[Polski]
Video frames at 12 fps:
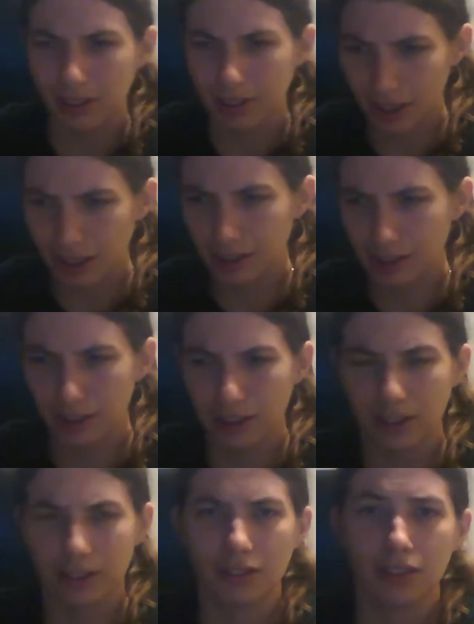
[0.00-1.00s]
też
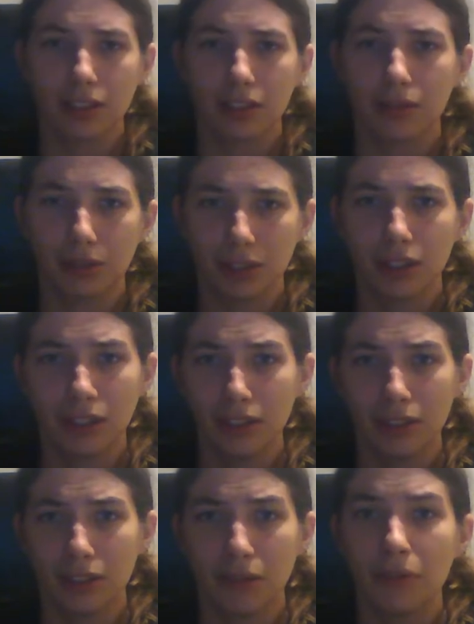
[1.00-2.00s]
stwierdzić
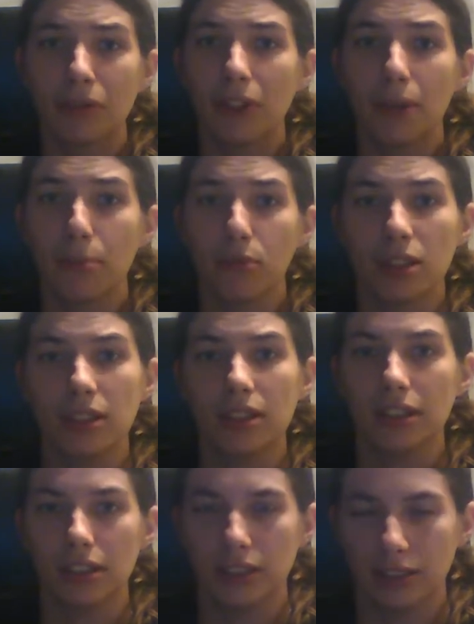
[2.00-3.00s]
że są dwie
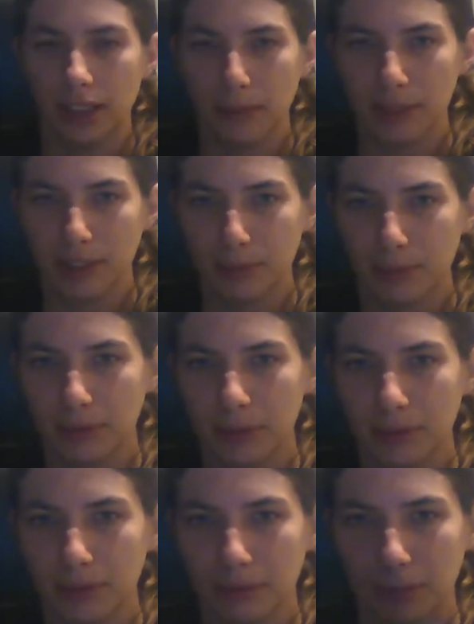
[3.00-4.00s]
płyty i nie bez
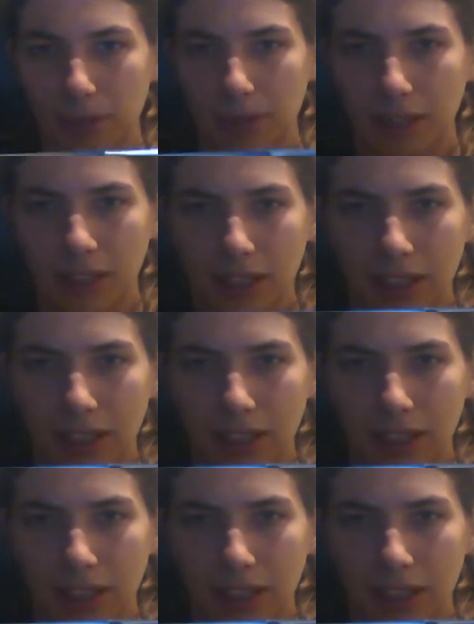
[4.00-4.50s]
powodów, bo